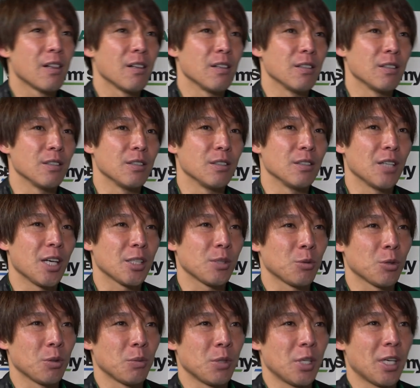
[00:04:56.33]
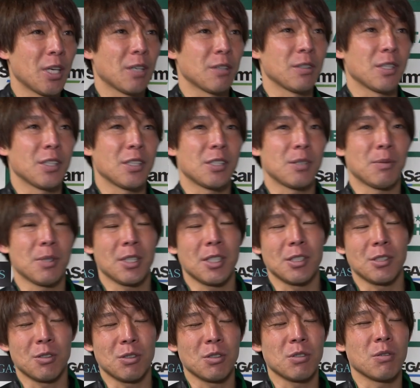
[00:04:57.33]
うん足元見れなくなってしまった
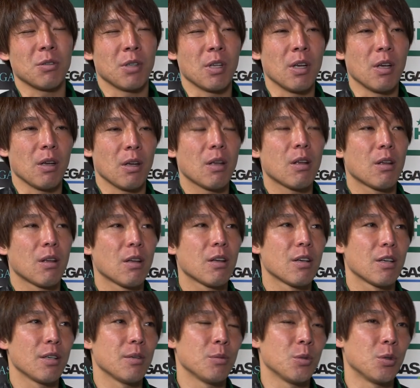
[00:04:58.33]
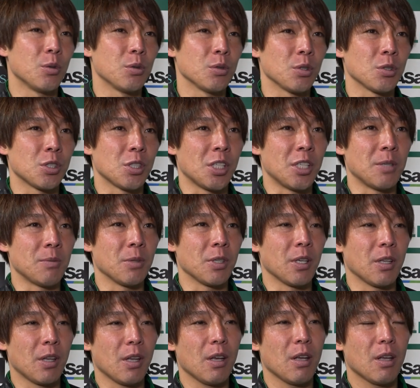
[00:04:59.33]
りするのでもう本当次に向
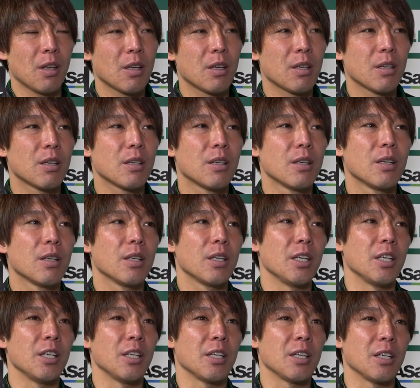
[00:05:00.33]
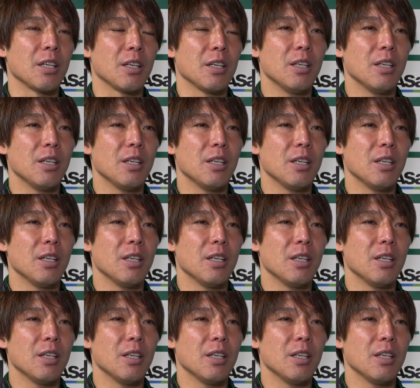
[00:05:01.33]
けていい